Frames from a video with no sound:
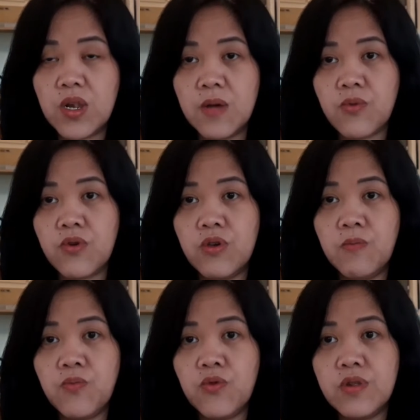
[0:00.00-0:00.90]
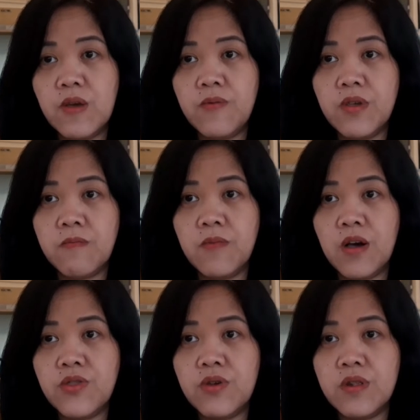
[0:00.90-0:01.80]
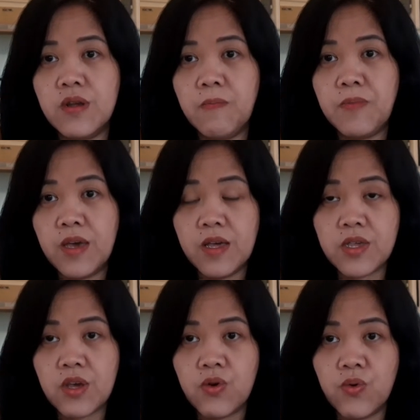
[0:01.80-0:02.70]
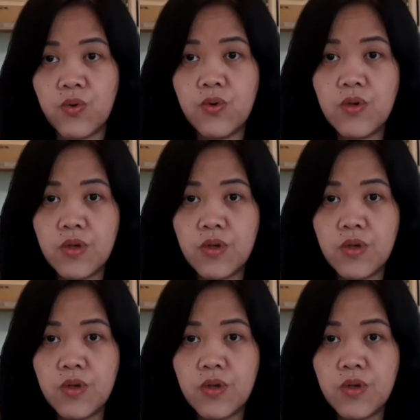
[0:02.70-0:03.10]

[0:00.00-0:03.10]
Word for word: alam ko yung full name ng mother ng fiancé ko.